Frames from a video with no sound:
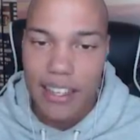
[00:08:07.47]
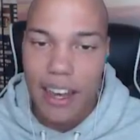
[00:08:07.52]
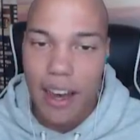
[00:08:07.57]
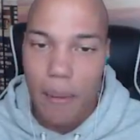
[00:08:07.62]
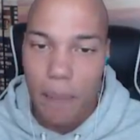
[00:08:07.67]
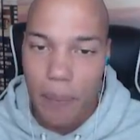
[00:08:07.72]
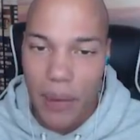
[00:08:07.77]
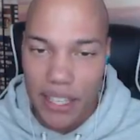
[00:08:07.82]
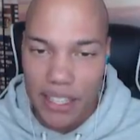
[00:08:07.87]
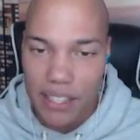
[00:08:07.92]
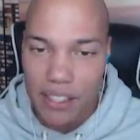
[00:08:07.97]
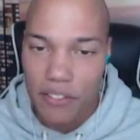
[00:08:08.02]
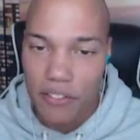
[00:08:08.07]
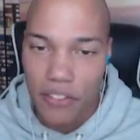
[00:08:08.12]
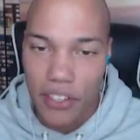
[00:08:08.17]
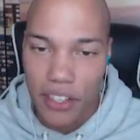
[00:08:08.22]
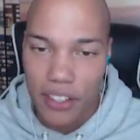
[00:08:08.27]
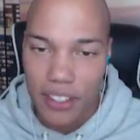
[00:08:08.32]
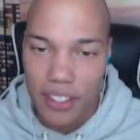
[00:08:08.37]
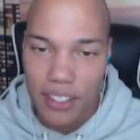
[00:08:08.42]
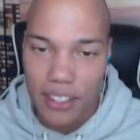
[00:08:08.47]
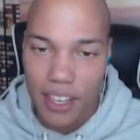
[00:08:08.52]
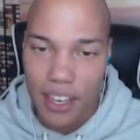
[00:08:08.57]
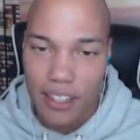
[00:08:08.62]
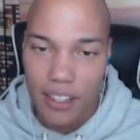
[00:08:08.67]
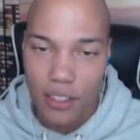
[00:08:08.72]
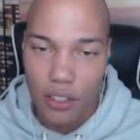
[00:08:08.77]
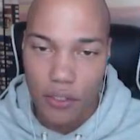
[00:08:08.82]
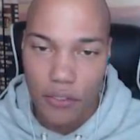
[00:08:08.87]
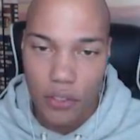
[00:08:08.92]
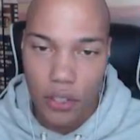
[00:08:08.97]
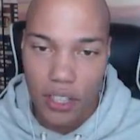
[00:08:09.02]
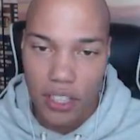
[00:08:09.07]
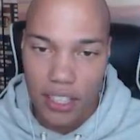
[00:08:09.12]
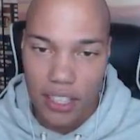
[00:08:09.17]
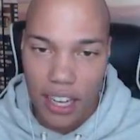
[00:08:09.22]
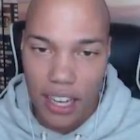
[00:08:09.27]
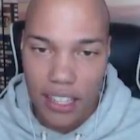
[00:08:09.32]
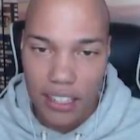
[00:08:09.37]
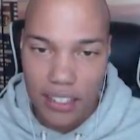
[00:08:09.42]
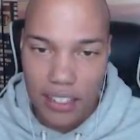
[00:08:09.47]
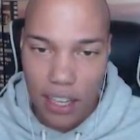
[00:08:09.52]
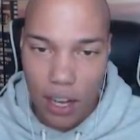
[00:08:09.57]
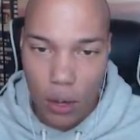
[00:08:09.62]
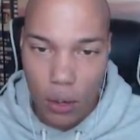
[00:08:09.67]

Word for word: ihr am besten findet. Ja, da dürft ihr euch dann eins